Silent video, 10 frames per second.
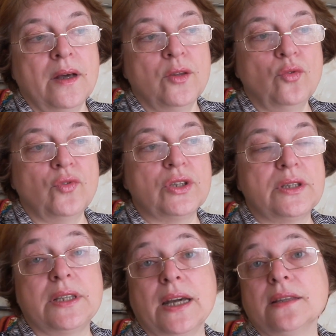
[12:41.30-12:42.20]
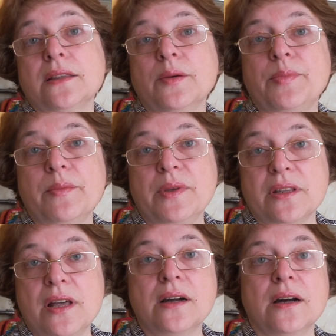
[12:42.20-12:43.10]
ну, вот тент,
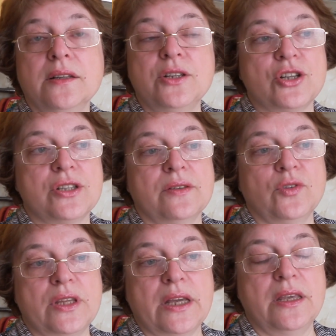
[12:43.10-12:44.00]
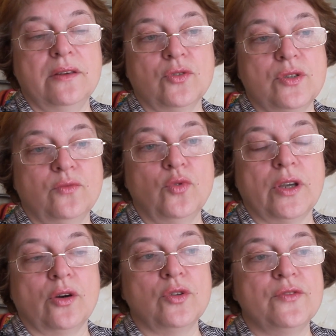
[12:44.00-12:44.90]
например, да, колышется, вот такие вот
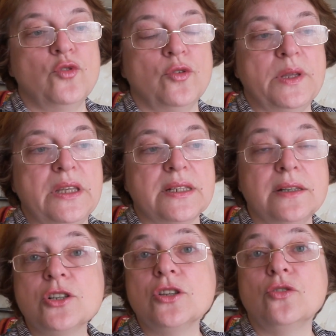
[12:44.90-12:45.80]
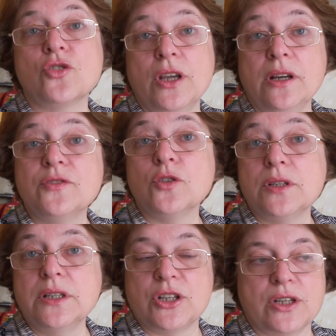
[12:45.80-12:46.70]
звуки. Хоть в доме и не слышно, но Женька все
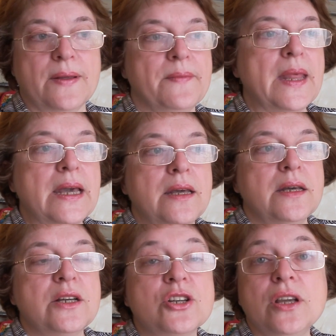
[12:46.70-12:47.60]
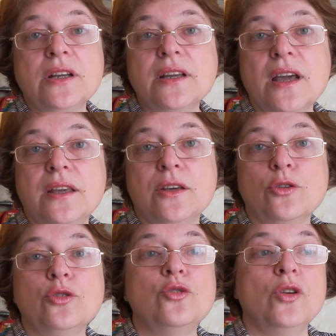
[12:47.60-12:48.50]
слышит. Женька
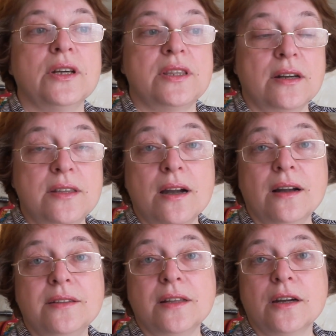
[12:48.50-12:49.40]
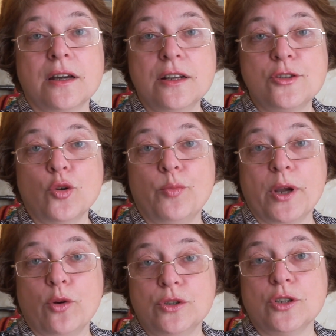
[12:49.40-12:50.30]
реагирует только тогда, когда на крыльцо
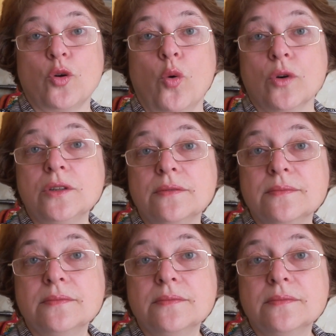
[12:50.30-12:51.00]
приходит кот,